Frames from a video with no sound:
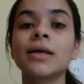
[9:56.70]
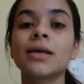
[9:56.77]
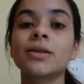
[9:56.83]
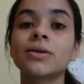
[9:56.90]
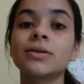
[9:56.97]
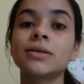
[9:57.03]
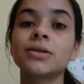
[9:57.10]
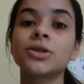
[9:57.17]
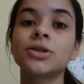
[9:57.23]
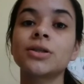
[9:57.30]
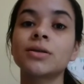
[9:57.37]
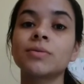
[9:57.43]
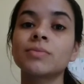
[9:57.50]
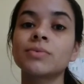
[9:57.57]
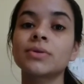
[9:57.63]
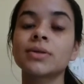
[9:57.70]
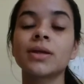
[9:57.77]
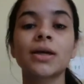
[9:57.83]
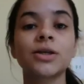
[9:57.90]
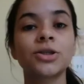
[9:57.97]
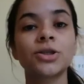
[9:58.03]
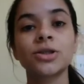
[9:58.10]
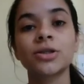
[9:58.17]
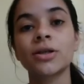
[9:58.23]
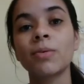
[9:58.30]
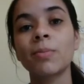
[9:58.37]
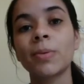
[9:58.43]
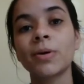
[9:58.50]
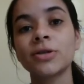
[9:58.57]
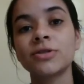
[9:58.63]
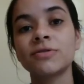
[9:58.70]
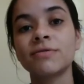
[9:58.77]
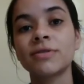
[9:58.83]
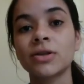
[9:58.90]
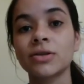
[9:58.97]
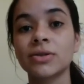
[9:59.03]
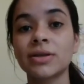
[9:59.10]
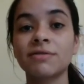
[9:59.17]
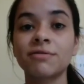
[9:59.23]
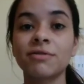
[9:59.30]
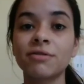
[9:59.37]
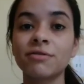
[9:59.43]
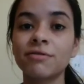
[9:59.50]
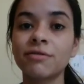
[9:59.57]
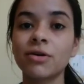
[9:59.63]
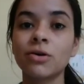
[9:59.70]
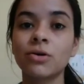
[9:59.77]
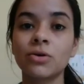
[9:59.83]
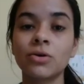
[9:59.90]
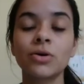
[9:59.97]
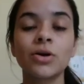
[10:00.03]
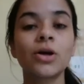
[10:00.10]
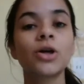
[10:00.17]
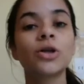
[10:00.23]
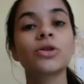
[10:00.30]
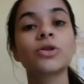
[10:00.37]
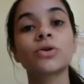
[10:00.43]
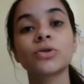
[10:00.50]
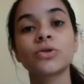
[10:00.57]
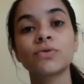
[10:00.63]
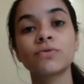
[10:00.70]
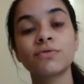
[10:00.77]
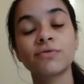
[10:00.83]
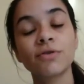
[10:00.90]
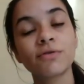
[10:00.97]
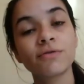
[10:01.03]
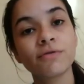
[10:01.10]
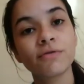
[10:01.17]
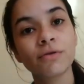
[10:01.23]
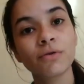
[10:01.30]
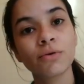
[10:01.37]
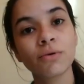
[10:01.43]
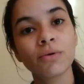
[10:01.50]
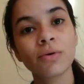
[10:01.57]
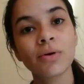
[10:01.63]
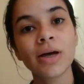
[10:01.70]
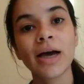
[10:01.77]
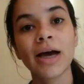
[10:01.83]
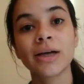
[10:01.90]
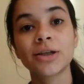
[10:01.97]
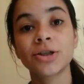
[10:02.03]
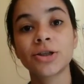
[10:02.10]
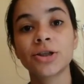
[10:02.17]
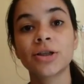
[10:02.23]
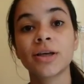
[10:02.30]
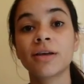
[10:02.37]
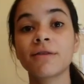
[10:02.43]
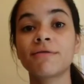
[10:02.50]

que nós estamos, que a gente não pode ver nossa vovó, nosso vovô, a gente tem